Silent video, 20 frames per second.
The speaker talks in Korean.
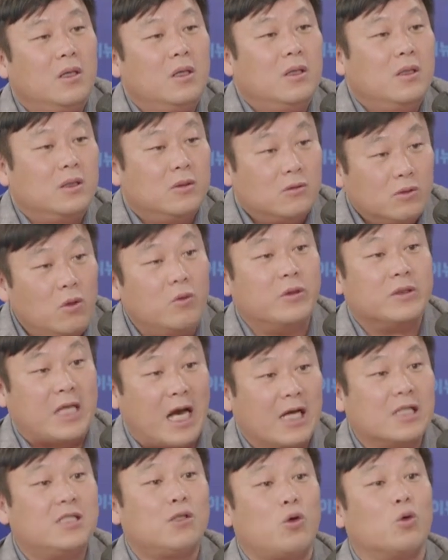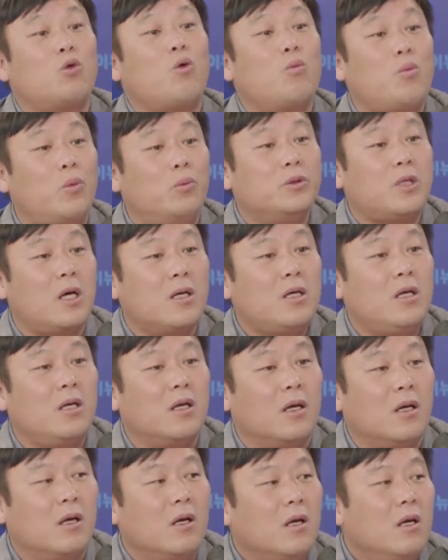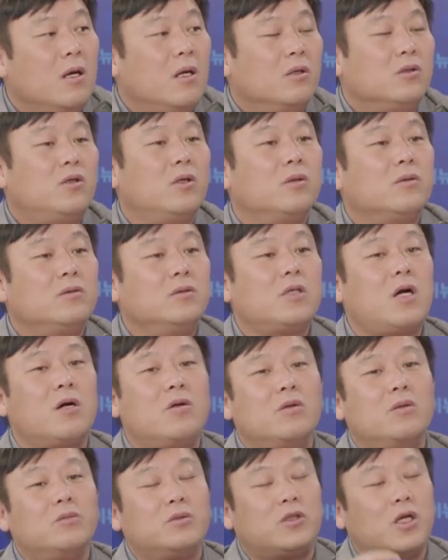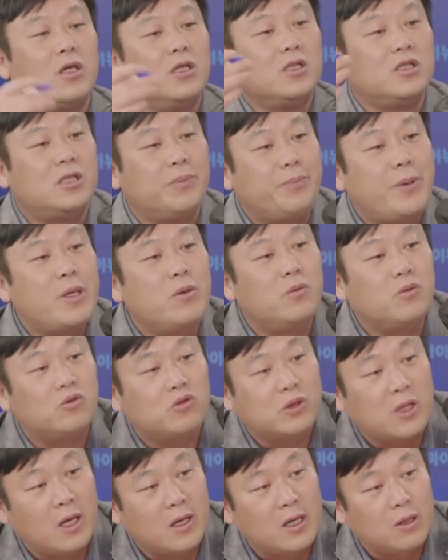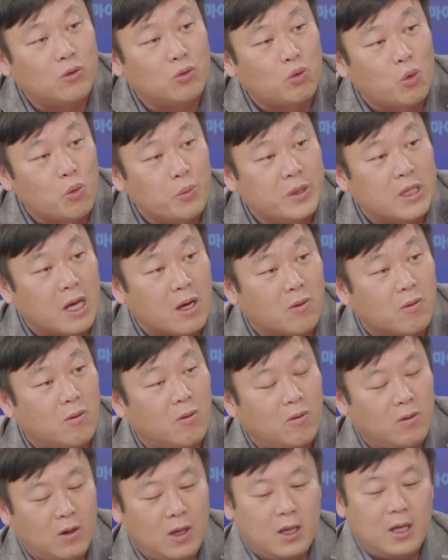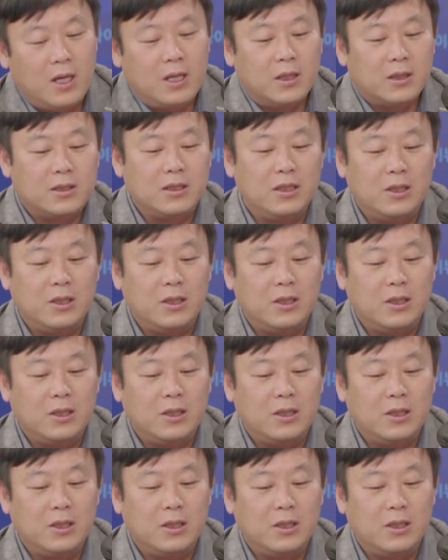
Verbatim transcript: 그 당시, 당시 교통본부장이 직접 알려주고 그러니까 그러면 저희는 집회인원 추산에도 도움이 되고 음, 그렇죠.